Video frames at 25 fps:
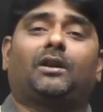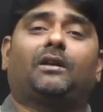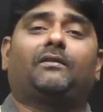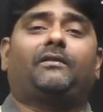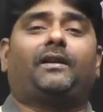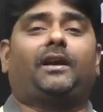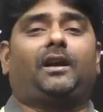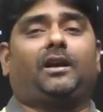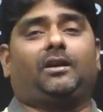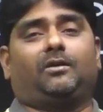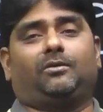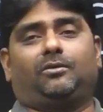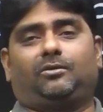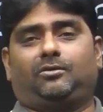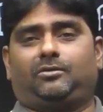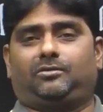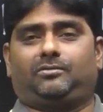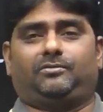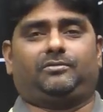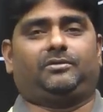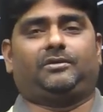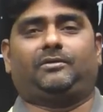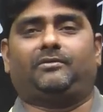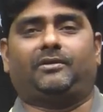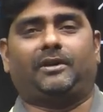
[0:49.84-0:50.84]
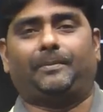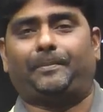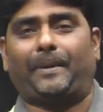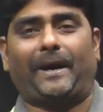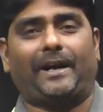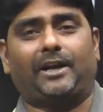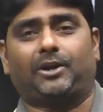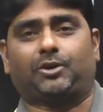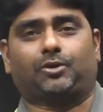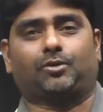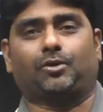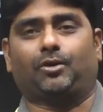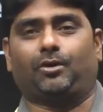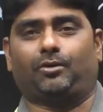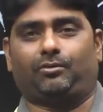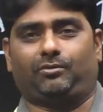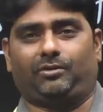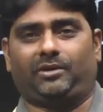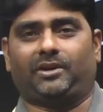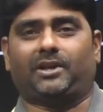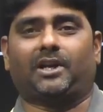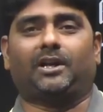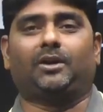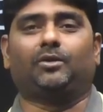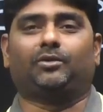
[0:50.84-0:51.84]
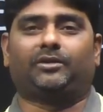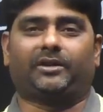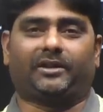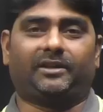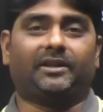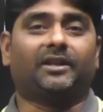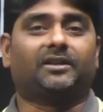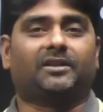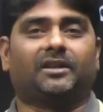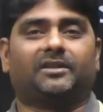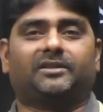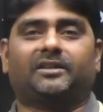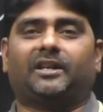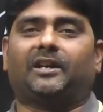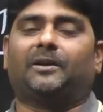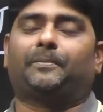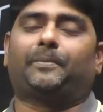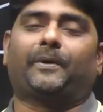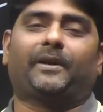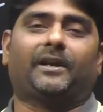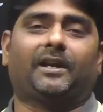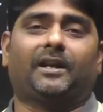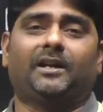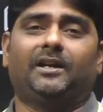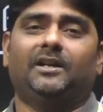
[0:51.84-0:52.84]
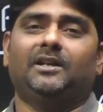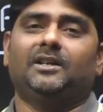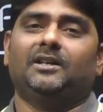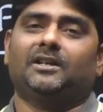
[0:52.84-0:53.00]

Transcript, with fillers: కూడా వాళ్ళు పట్టించుకోరు ఎందుకంటే నువ్వు సిగ్నేచర్ చేయకపోయినా